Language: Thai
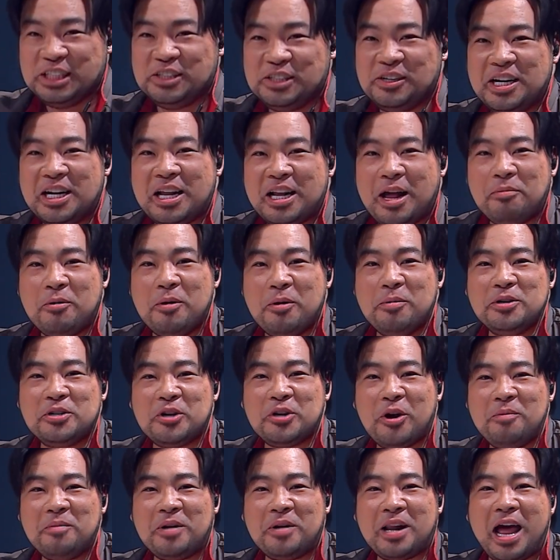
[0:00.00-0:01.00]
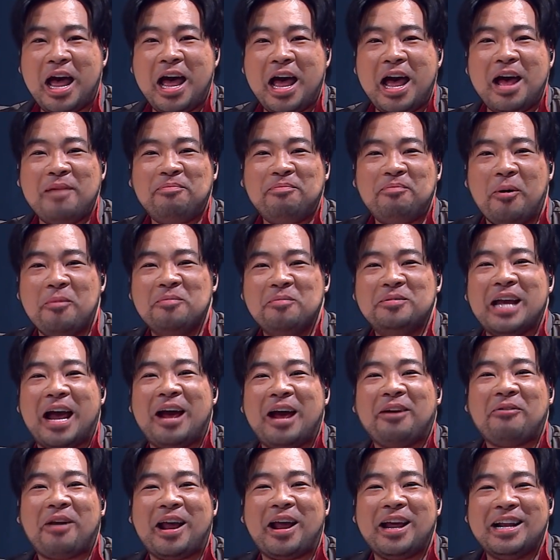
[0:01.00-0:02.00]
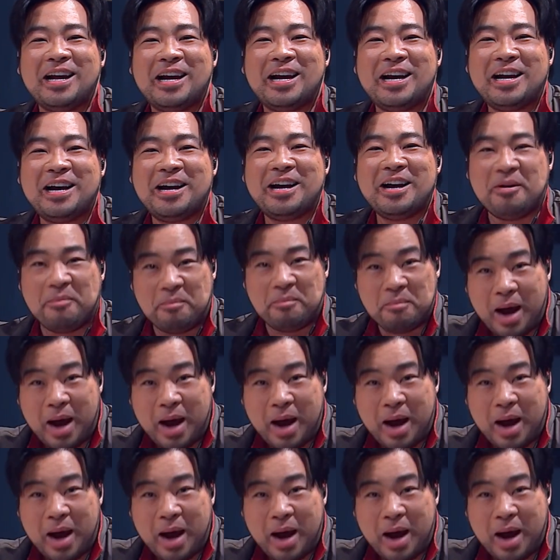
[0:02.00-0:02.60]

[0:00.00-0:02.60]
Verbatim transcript: สวัสดีครับคุณผู้ชมครับผมแจ็คไรเดอร์